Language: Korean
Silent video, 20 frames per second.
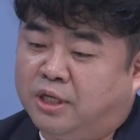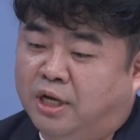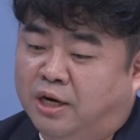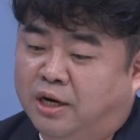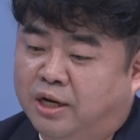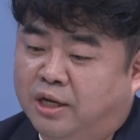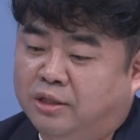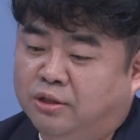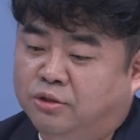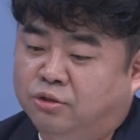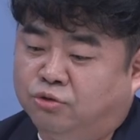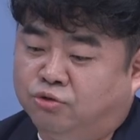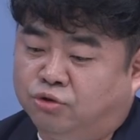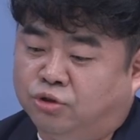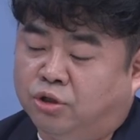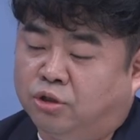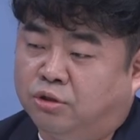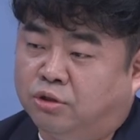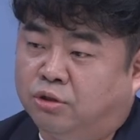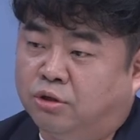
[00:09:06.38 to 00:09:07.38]
달란트
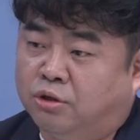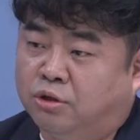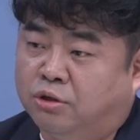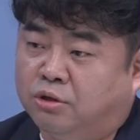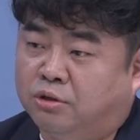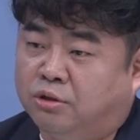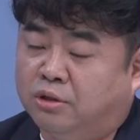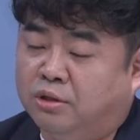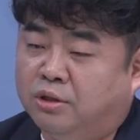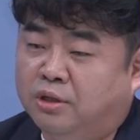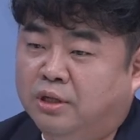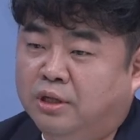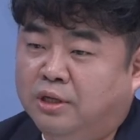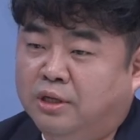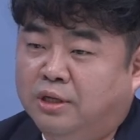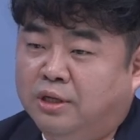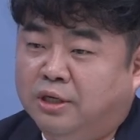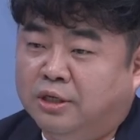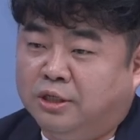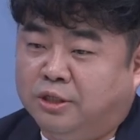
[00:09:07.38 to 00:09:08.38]
주셨던
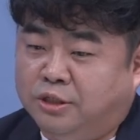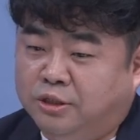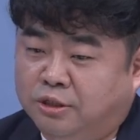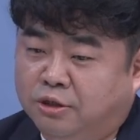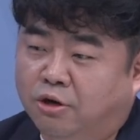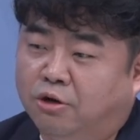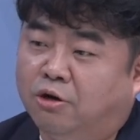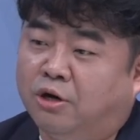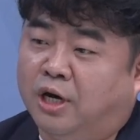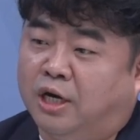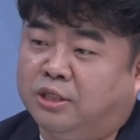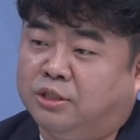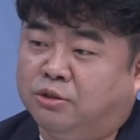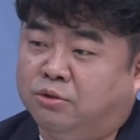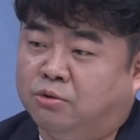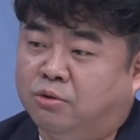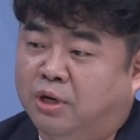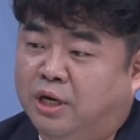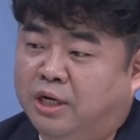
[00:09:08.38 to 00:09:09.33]
그거 가지고